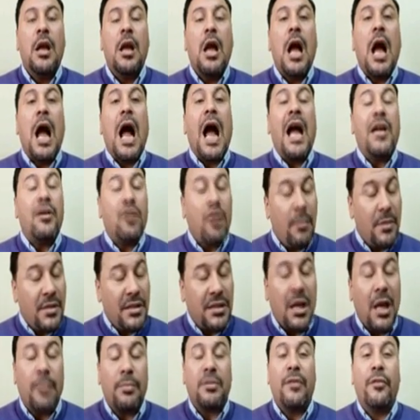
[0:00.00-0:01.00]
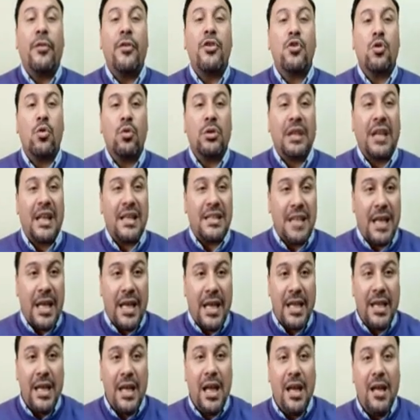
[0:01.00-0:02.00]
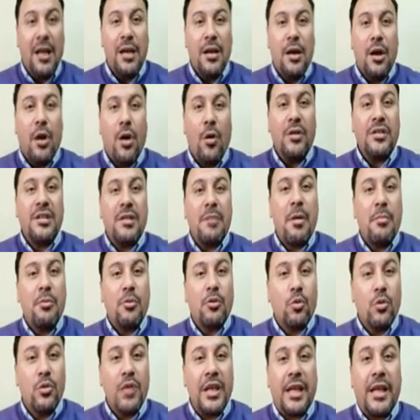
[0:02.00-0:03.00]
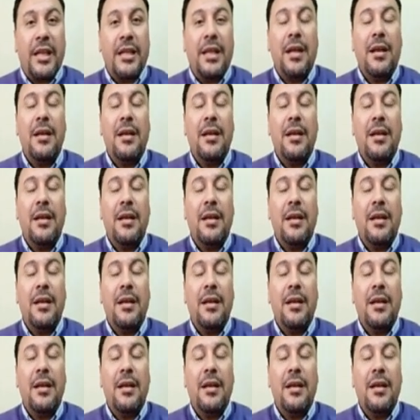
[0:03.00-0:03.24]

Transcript: ايوه بالظبط في شروط جزائيه هو زي ما بتقولي كده